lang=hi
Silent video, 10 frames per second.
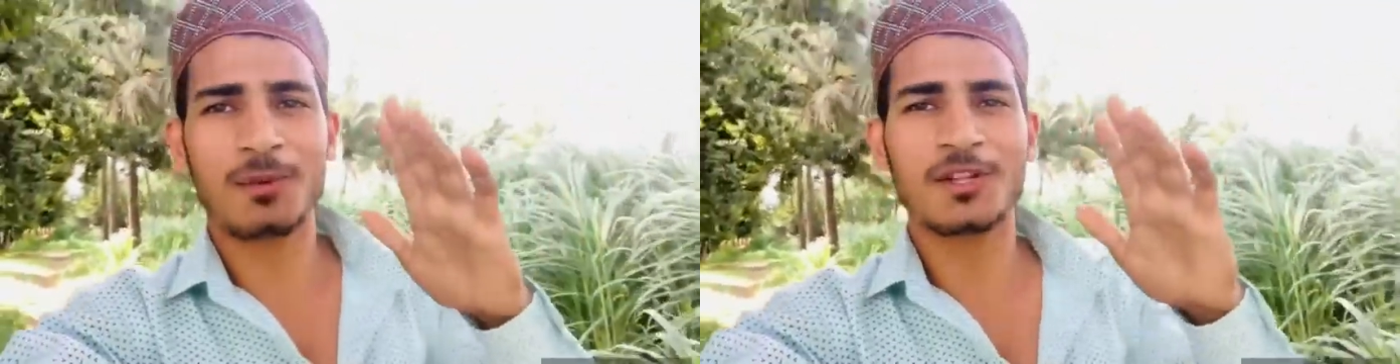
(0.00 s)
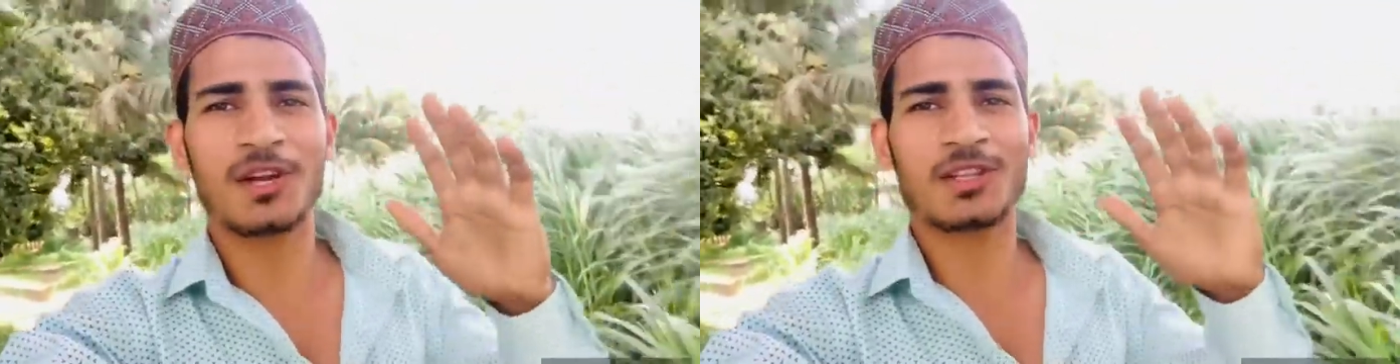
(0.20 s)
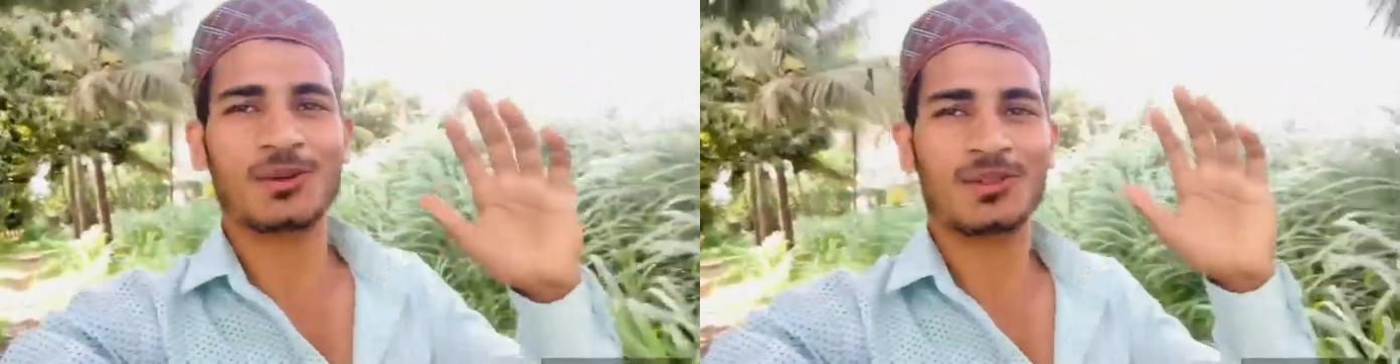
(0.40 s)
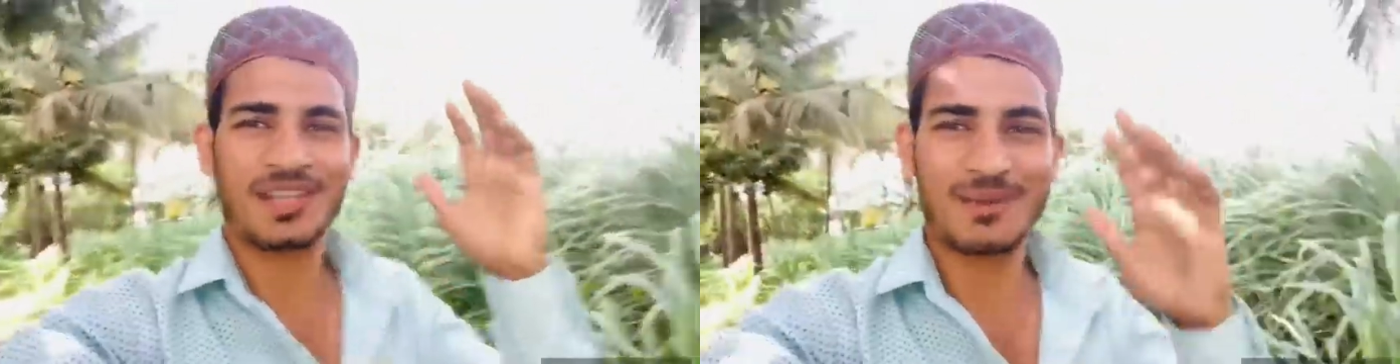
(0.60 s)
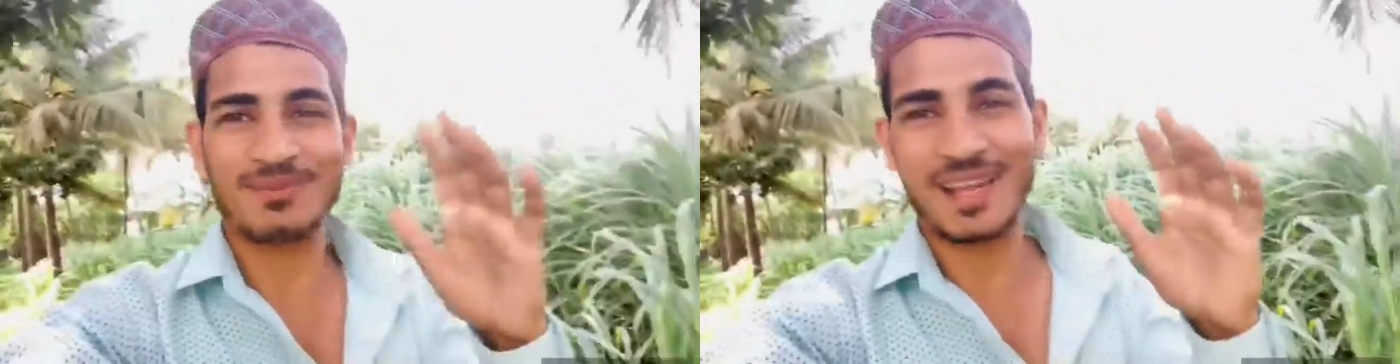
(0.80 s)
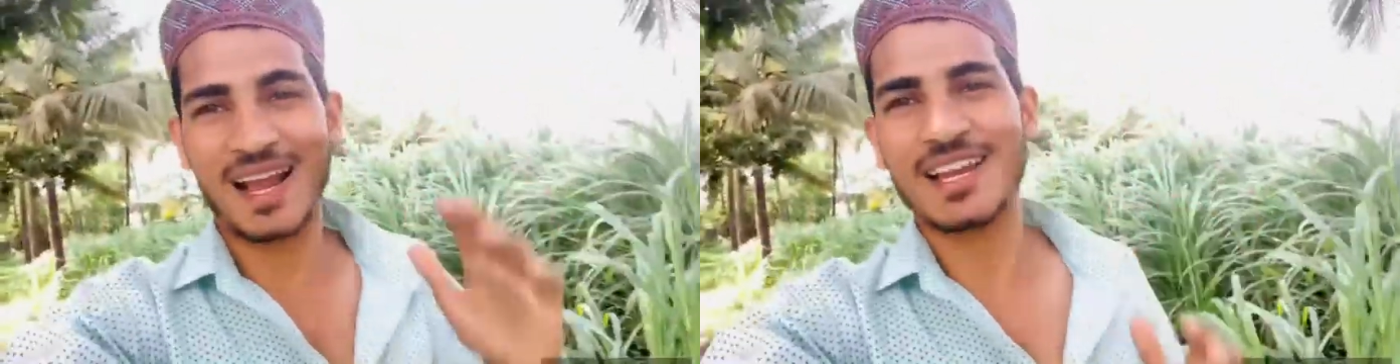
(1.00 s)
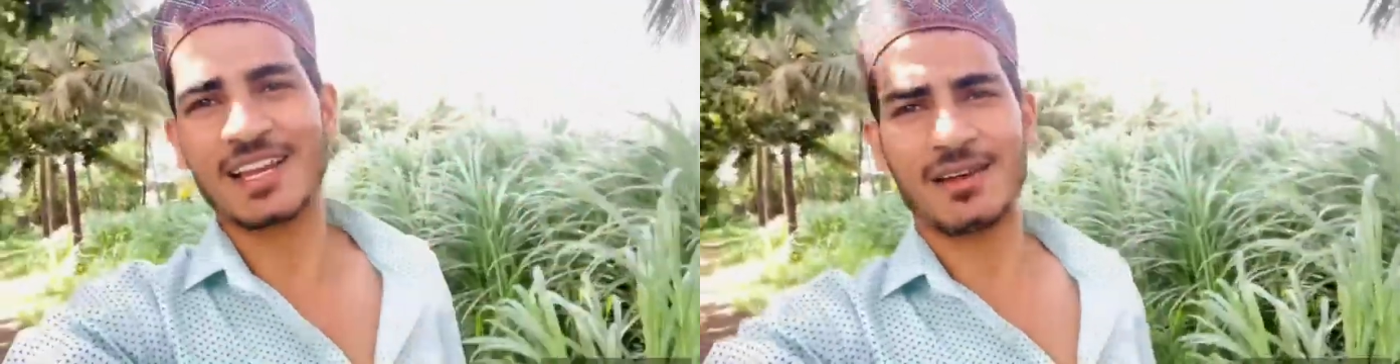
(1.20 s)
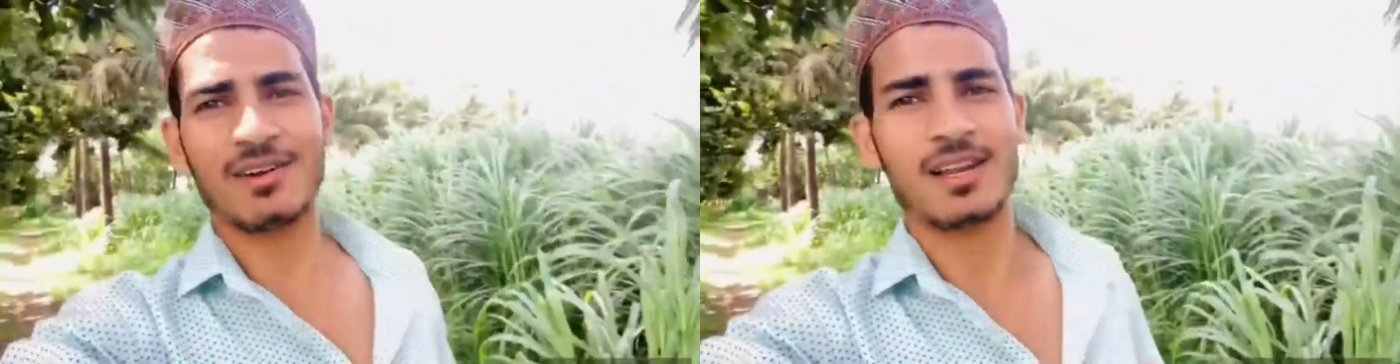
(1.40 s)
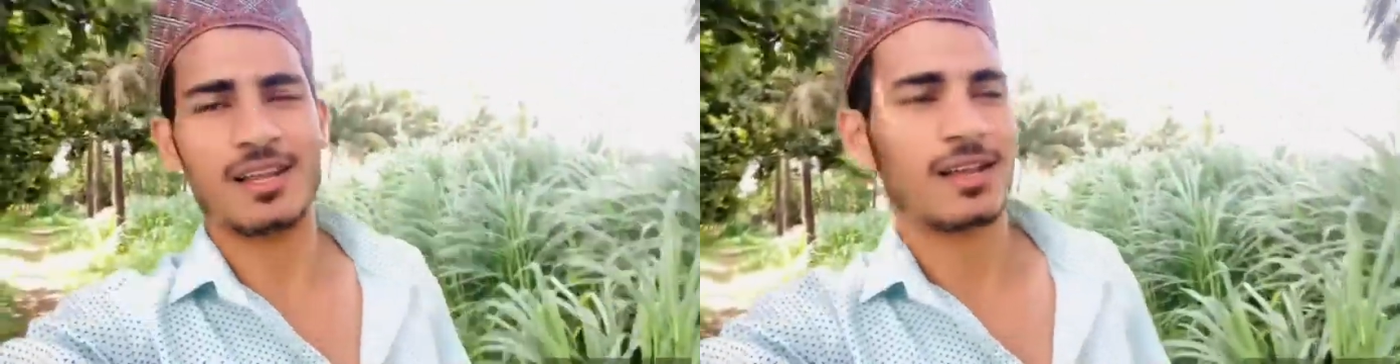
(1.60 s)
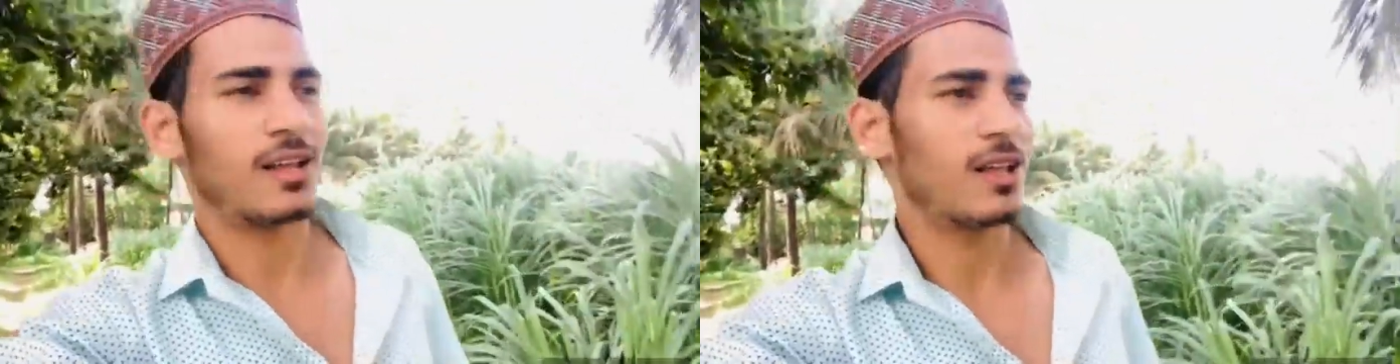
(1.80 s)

दिखाता हूँ कि हम क्या लेने वाले हैं